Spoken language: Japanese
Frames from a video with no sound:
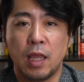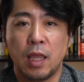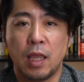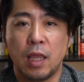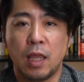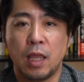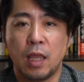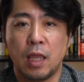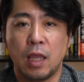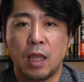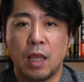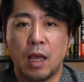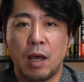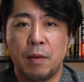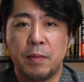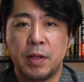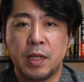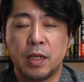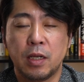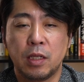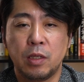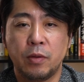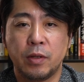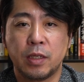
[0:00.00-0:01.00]
えー、
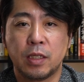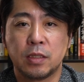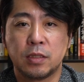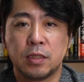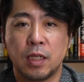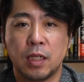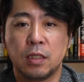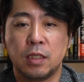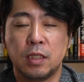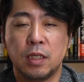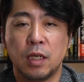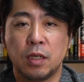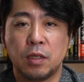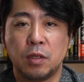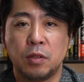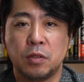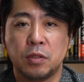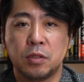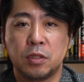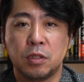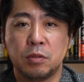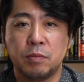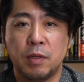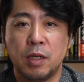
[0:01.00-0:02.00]
アメリカではですね、
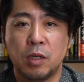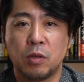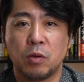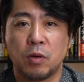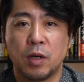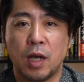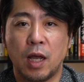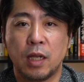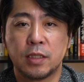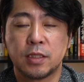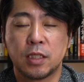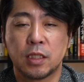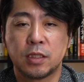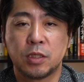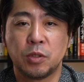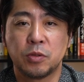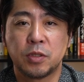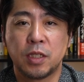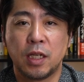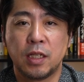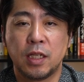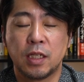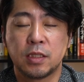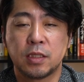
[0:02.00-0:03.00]
290万個が差し
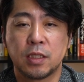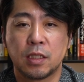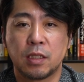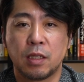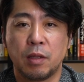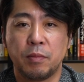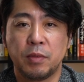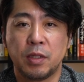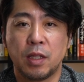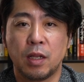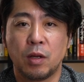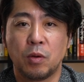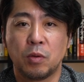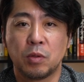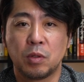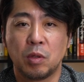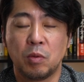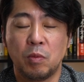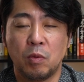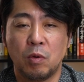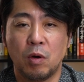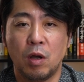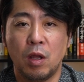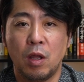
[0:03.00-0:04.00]
押さえになっちゃったみたいなこ
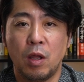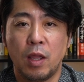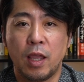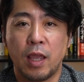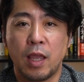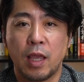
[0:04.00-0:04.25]
とも、